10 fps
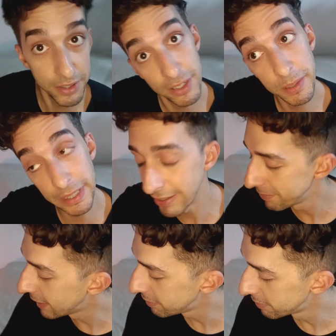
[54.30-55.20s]
em janeiro que tava
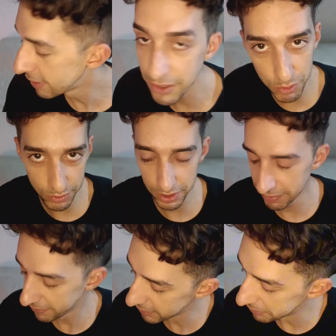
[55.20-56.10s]
animado, e aí já contou
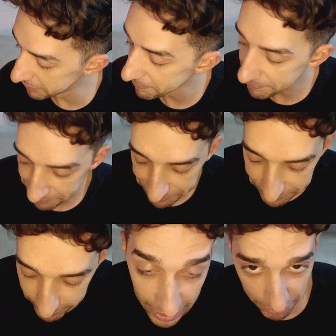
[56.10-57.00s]
janeiro e fevereiro, né?
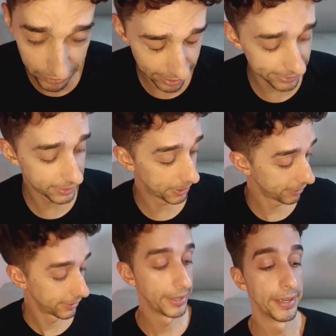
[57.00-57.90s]
que vou é né? ficar
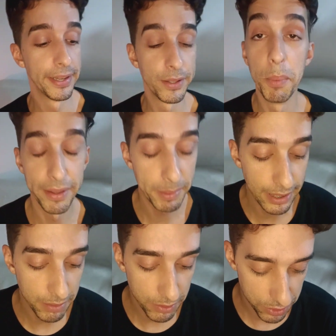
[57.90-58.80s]
também dobrando a
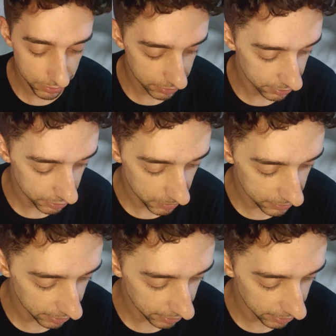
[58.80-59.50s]
meta não, que eu sou de